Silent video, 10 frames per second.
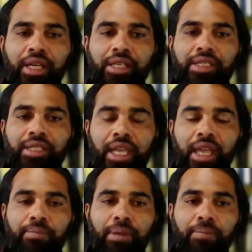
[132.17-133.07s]

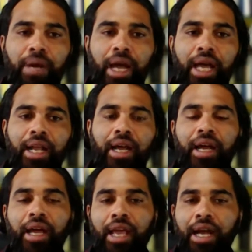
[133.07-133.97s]
sempre
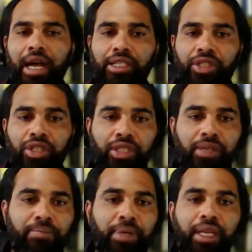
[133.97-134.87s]
para as
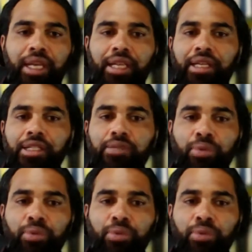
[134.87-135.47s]
disciplinas,